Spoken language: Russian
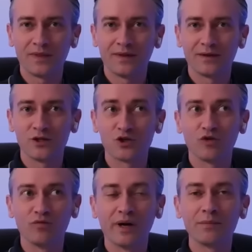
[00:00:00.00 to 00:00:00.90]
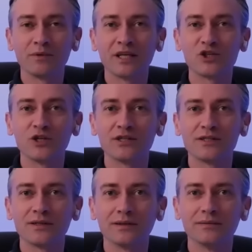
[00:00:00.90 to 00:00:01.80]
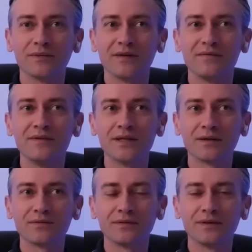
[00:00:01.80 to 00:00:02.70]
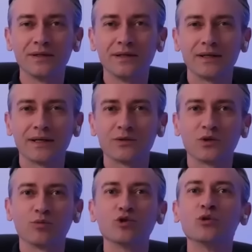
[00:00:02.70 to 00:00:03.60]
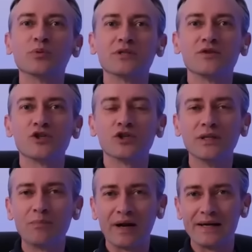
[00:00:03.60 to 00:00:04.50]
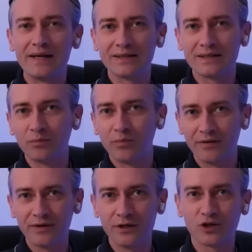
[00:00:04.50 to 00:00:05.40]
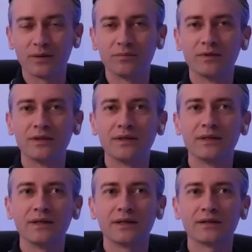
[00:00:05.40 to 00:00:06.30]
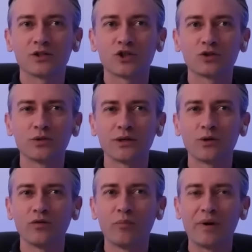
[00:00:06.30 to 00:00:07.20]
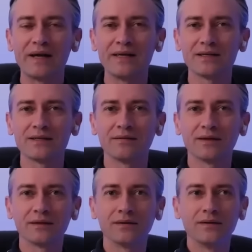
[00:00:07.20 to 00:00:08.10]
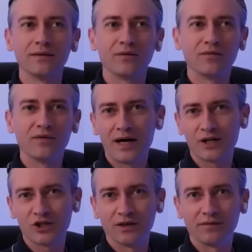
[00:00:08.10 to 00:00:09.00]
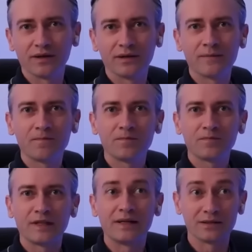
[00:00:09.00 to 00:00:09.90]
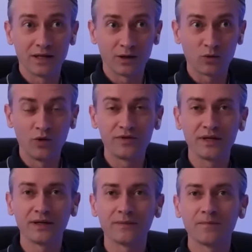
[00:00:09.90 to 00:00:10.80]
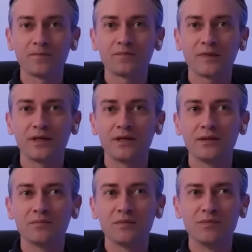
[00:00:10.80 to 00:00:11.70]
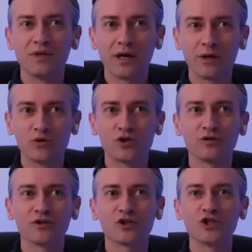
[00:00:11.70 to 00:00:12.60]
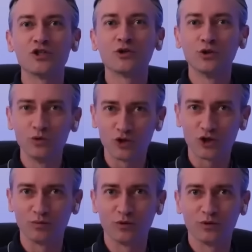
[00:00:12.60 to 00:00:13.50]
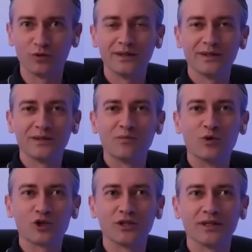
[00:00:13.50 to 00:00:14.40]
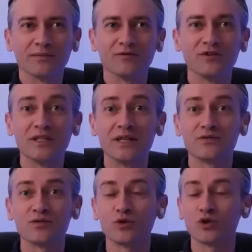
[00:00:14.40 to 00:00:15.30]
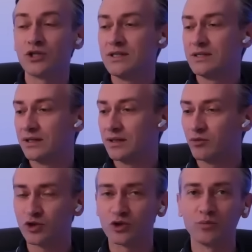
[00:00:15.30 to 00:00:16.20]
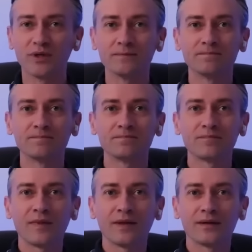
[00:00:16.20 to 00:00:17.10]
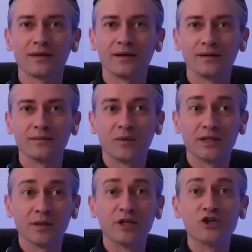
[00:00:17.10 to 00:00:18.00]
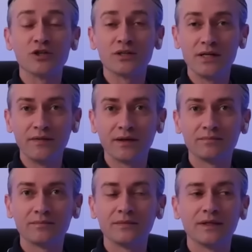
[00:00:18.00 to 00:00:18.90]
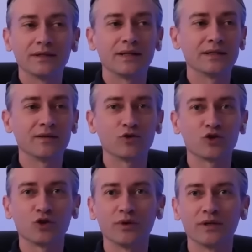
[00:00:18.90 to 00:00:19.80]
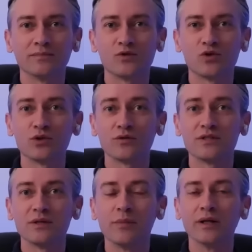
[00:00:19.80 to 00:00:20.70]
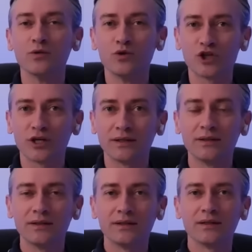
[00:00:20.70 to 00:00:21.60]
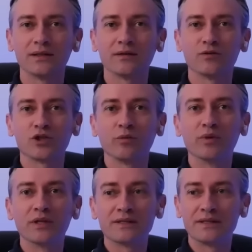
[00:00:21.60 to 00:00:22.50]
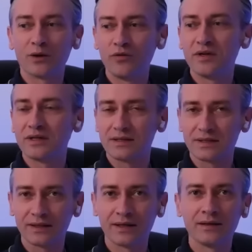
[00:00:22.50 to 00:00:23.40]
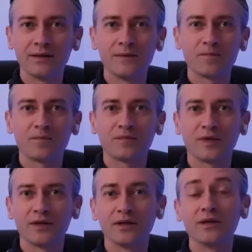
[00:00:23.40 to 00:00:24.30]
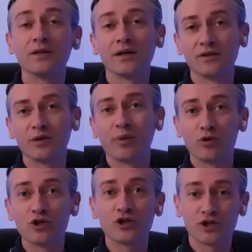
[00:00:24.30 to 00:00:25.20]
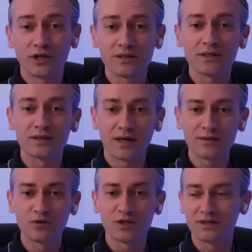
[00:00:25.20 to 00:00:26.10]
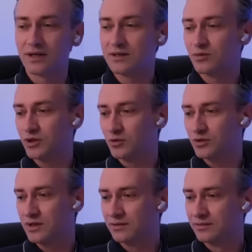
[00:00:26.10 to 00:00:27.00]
Еще в мае мы начали цикл эфиров, которые будут посвящены полезным привычкам. Что такого полезного – важного для здоровья и изменяющего жизнь к лучшему можно внедрить в свою жизнь для того, чтобы а, она была счастливее, для того, чтобы чувствовать себя лучше, для того, чтобы было здоровье, красота и, и главное, побольше счастья. Здравствуйте, здравствуйте, друзья!